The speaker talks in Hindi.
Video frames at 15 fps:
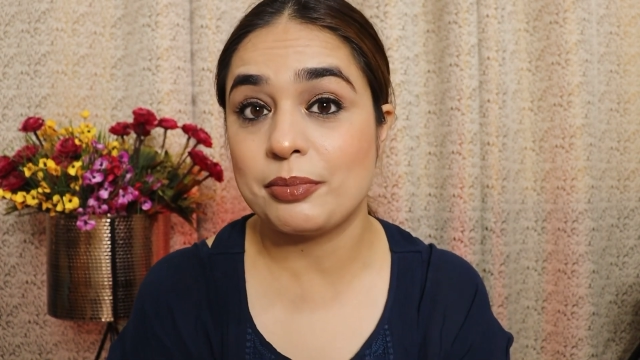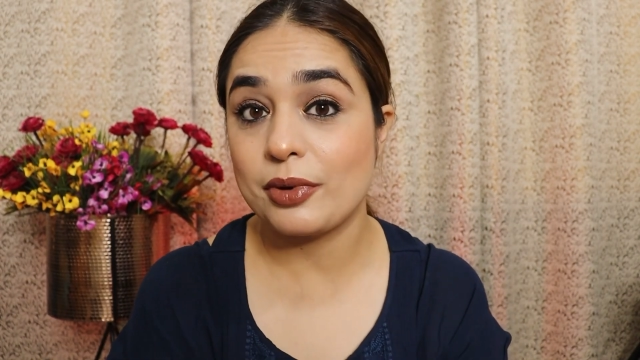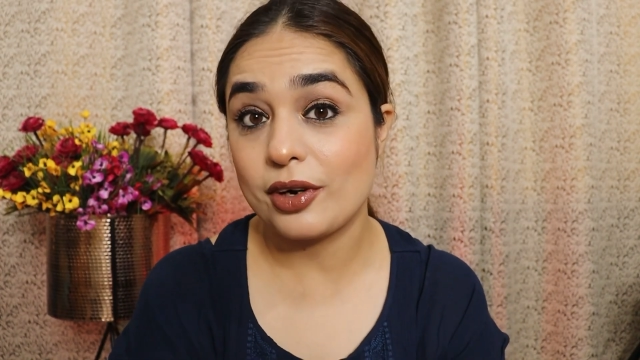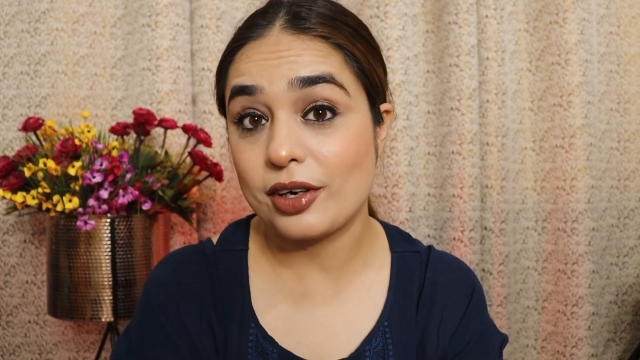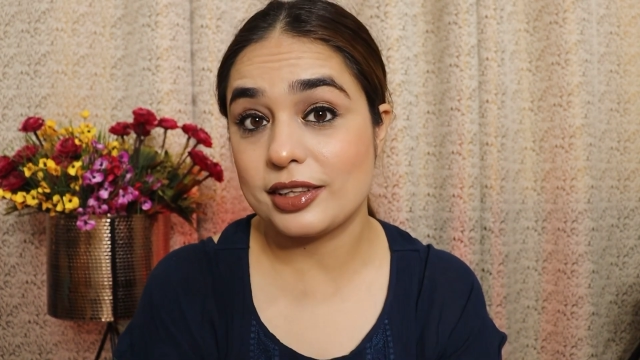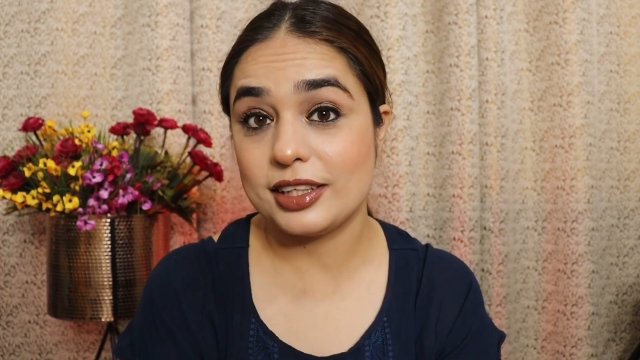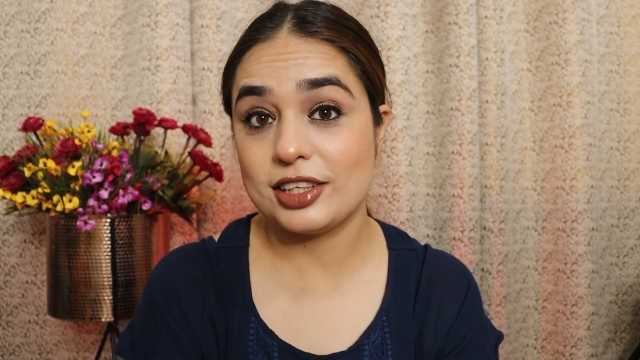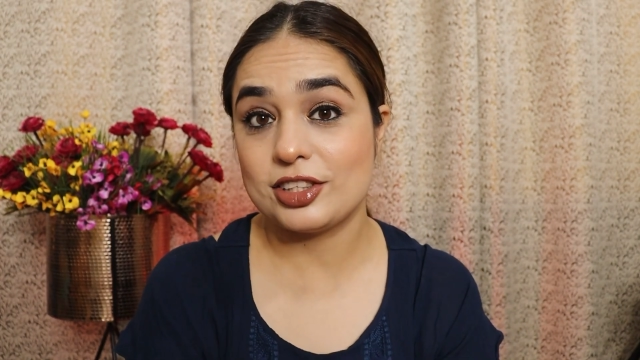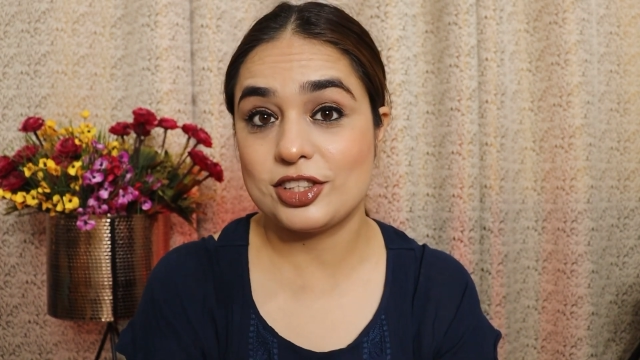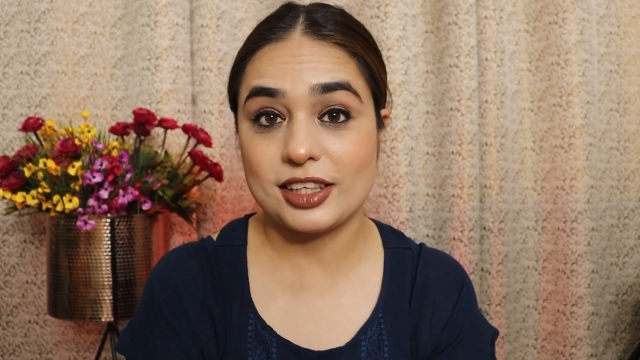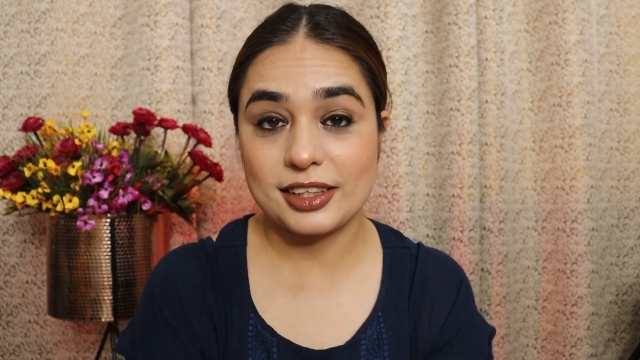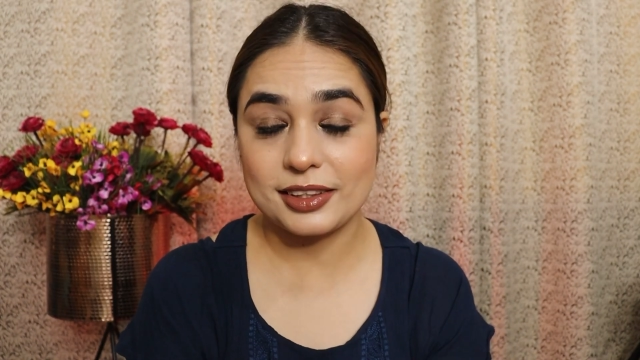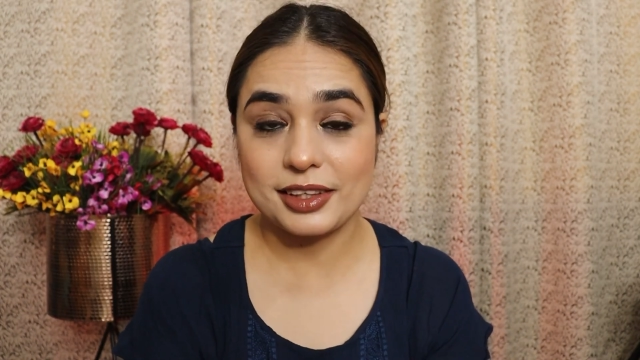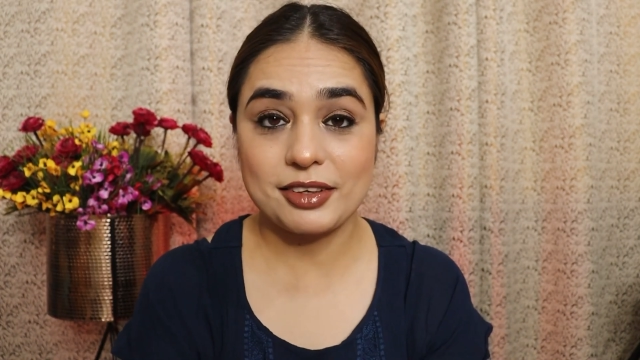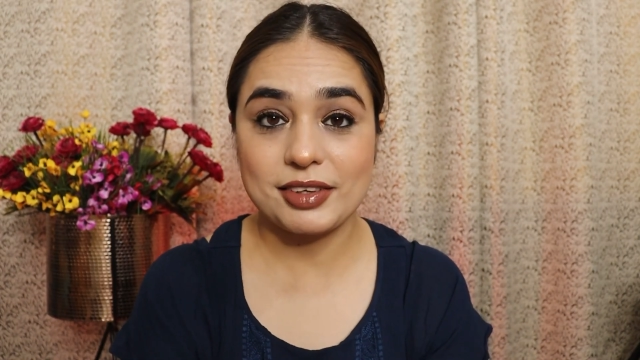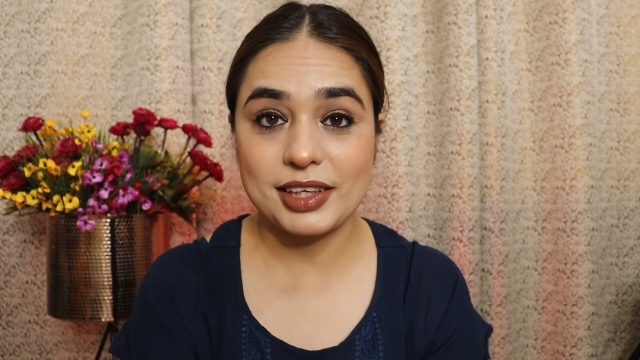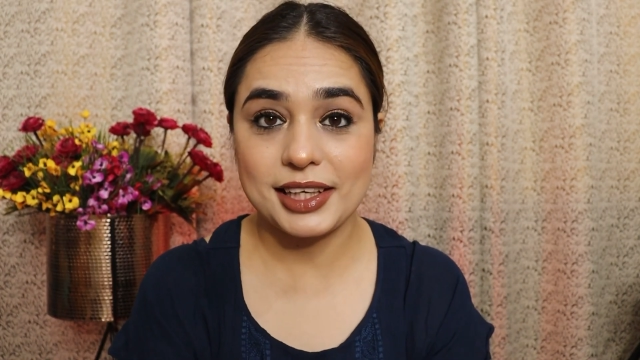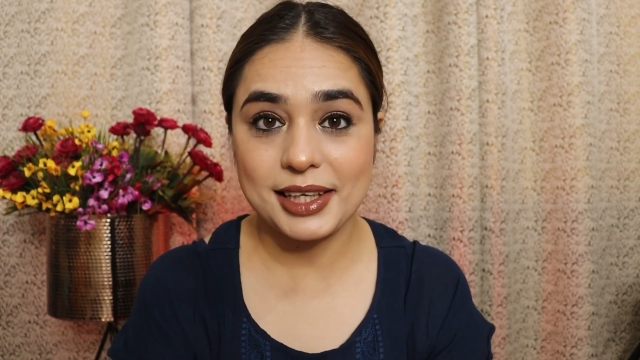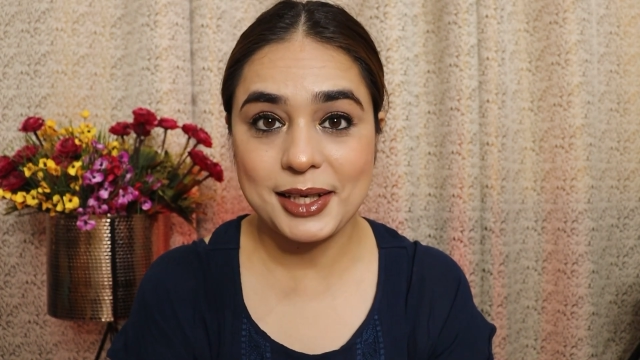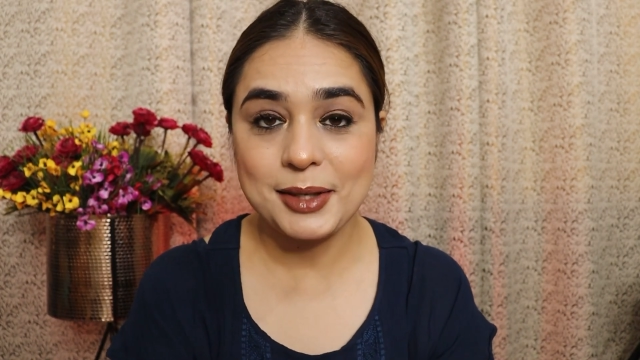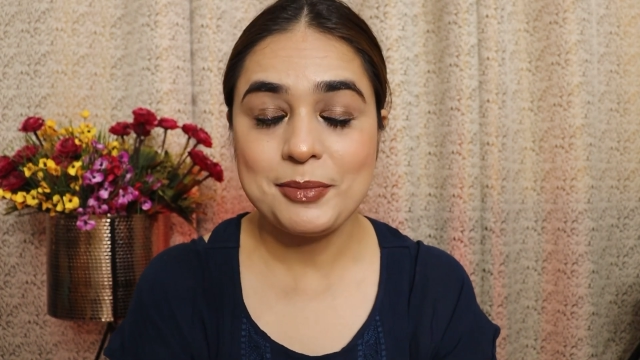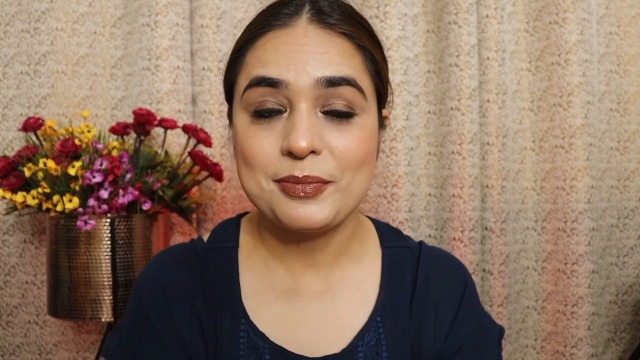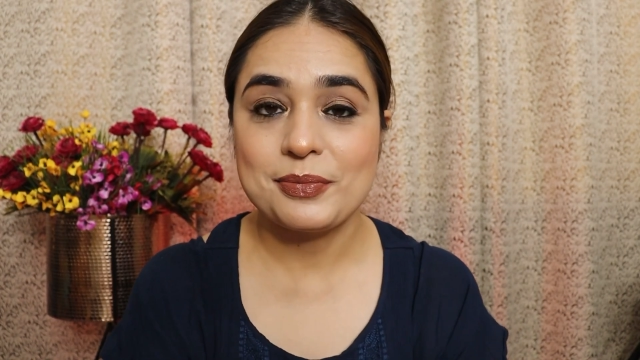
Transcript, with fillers: बहुत ही अच्छे लगने वाले हैं